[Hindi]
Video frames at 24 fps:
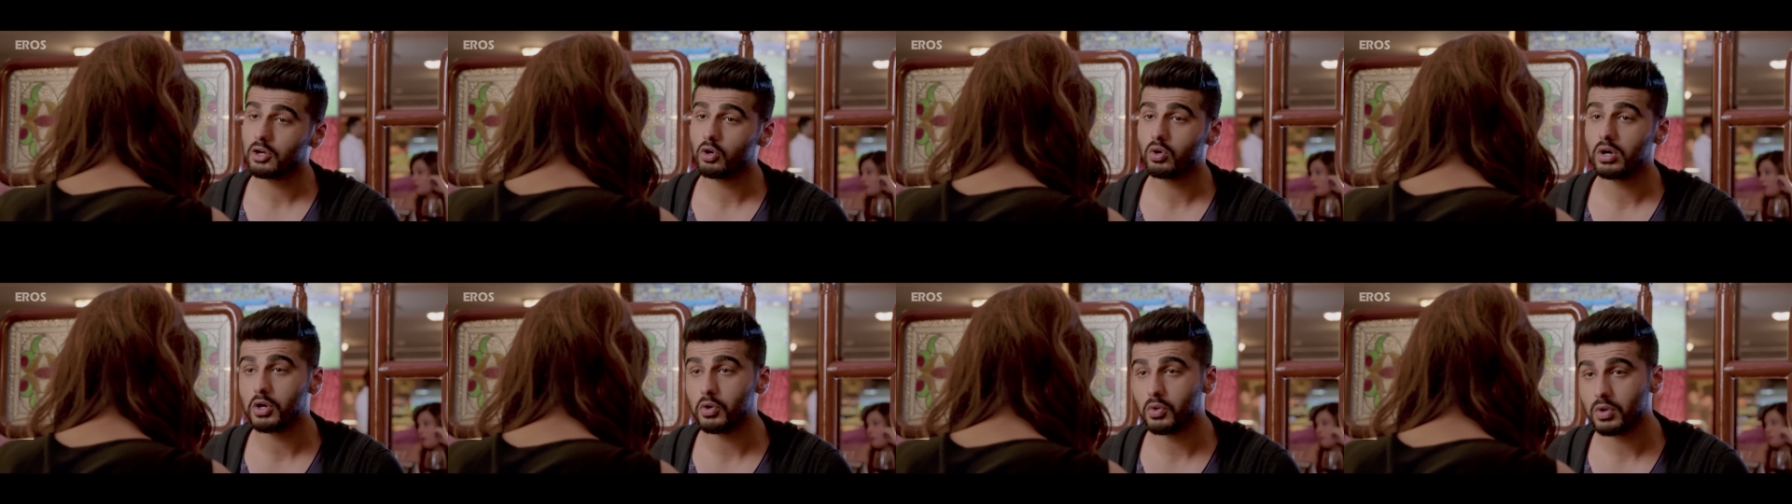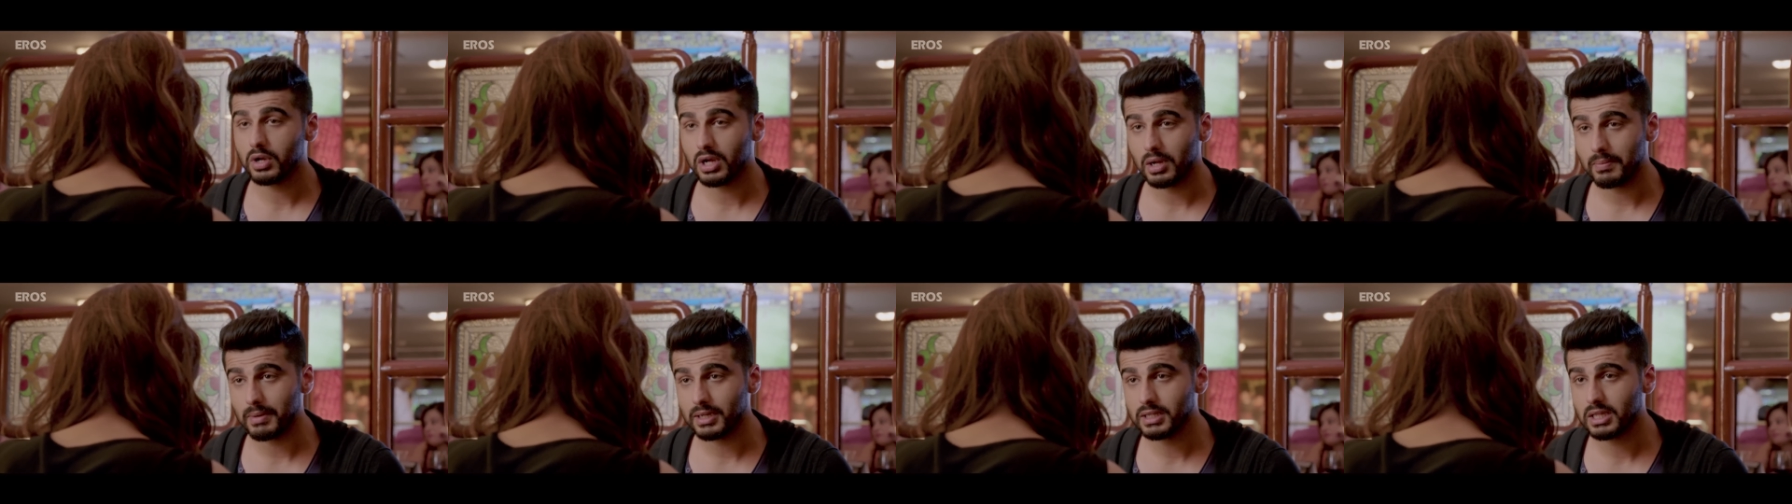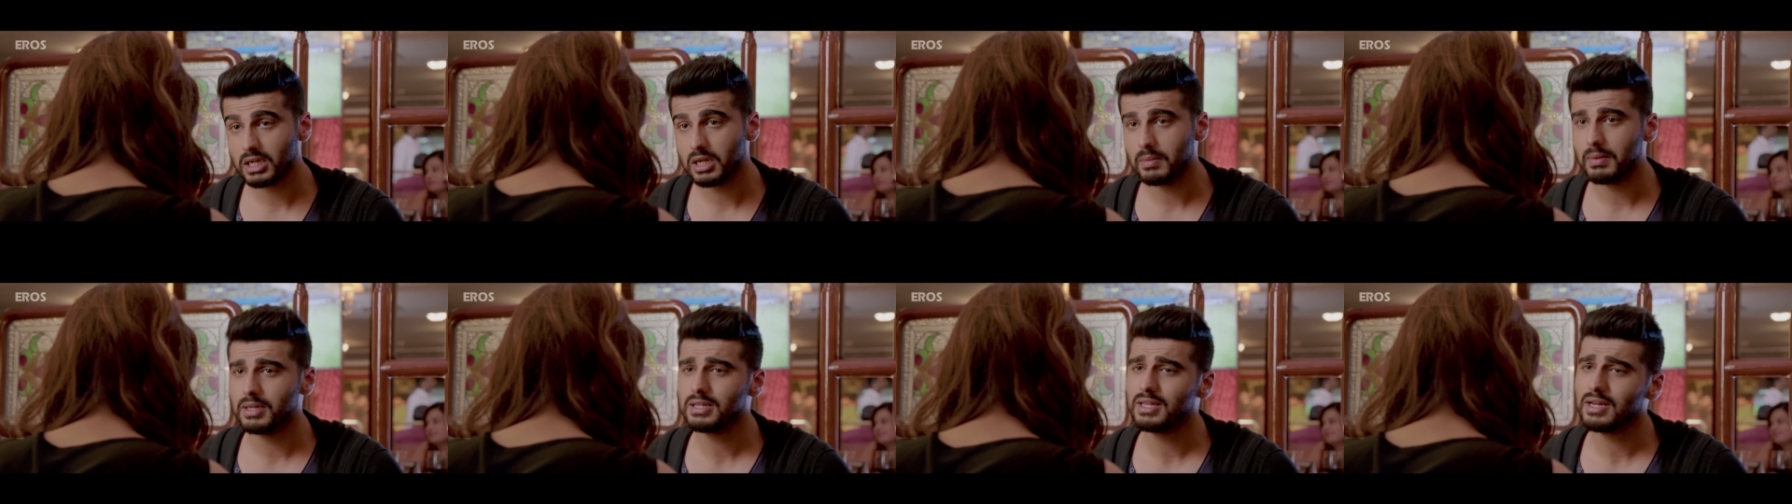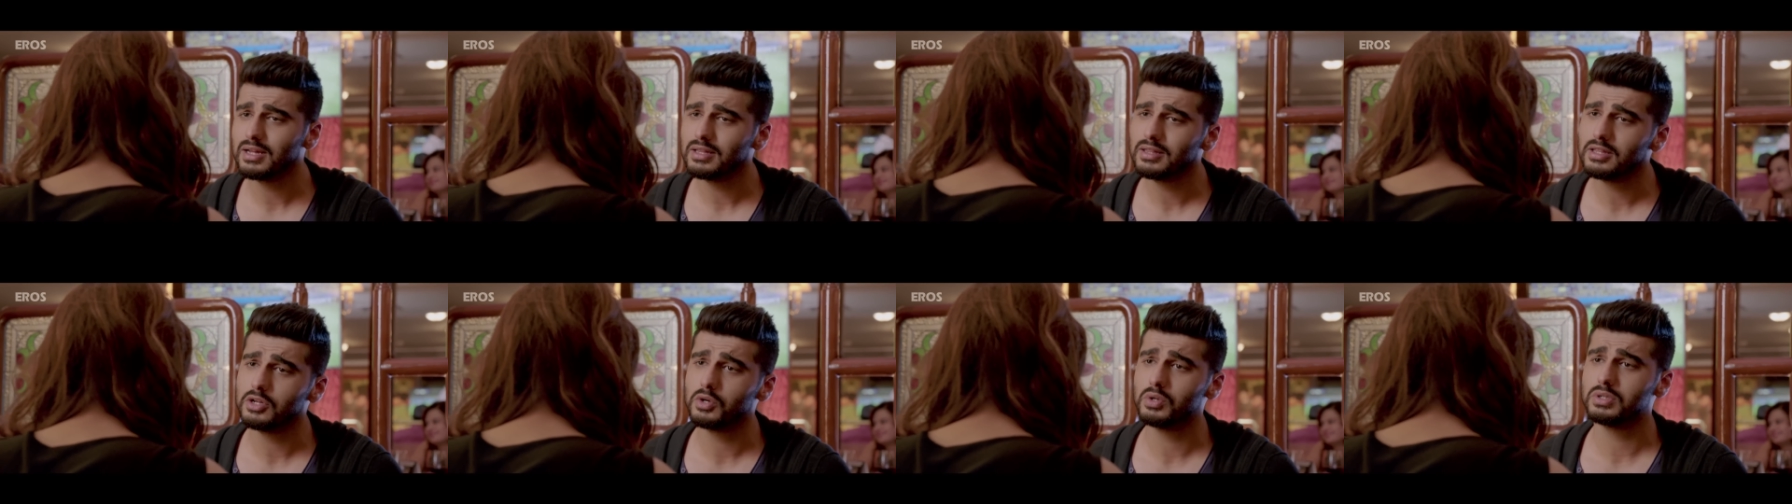लाखों करोड़ों कमाते
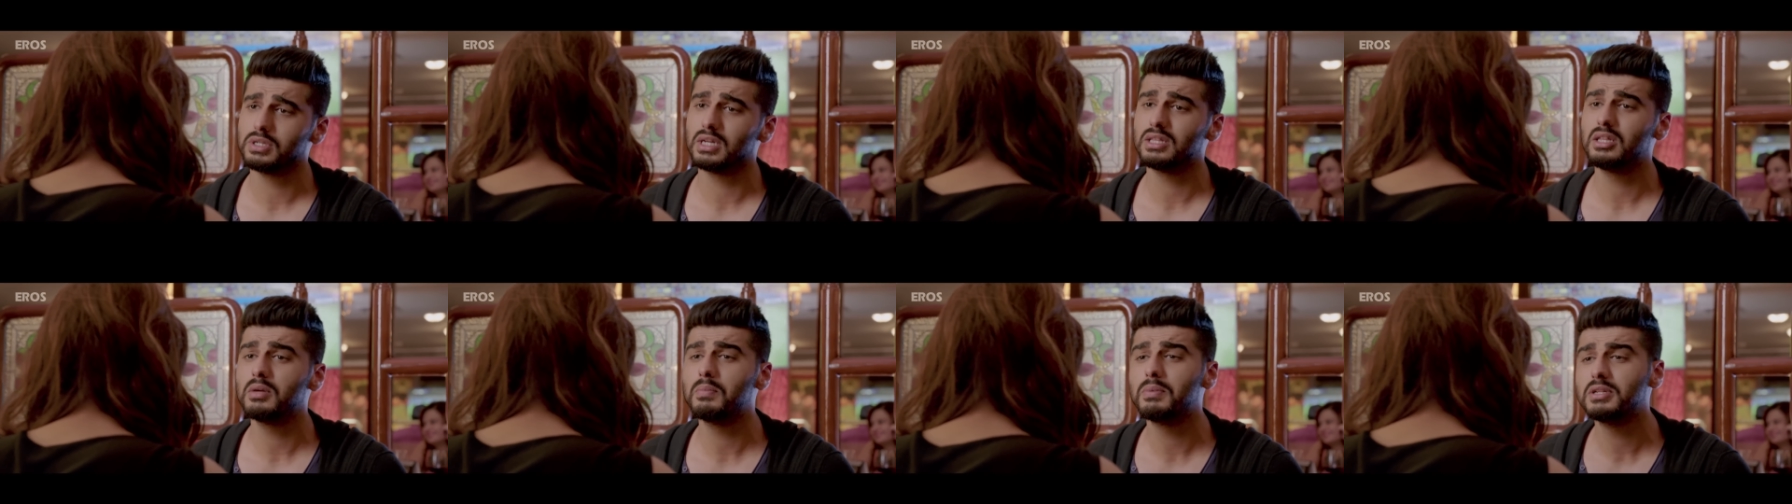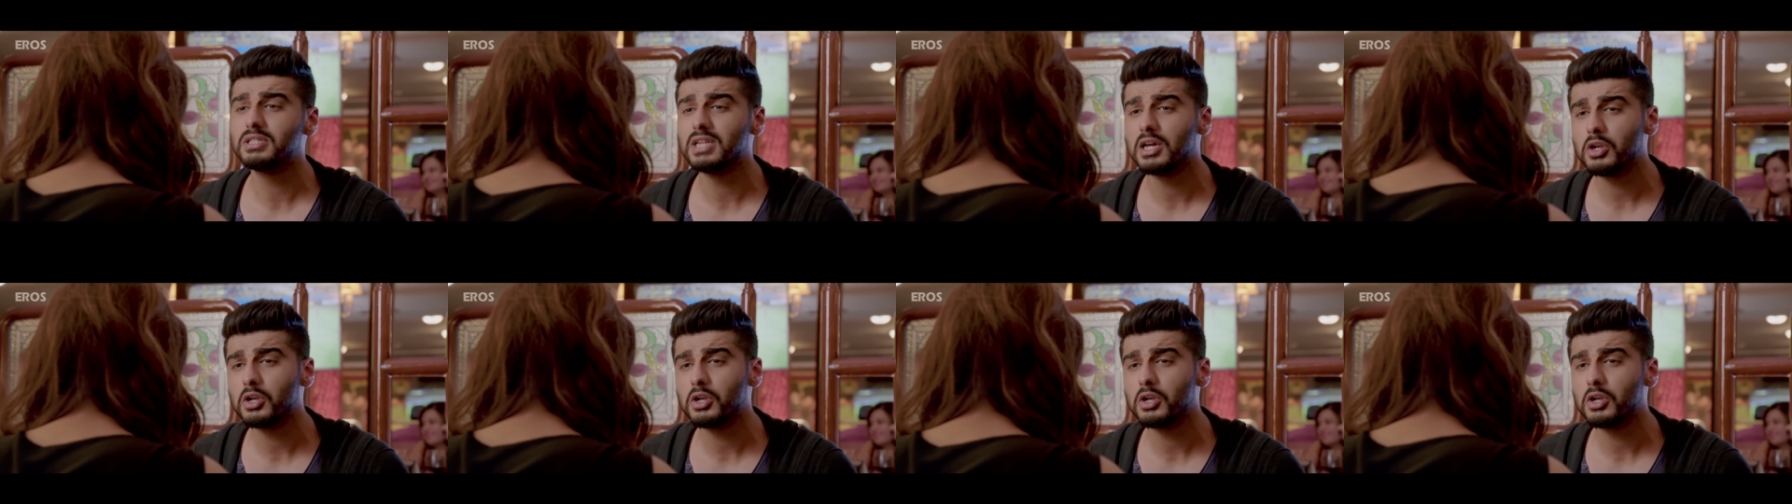कमाते अंधे हो जाते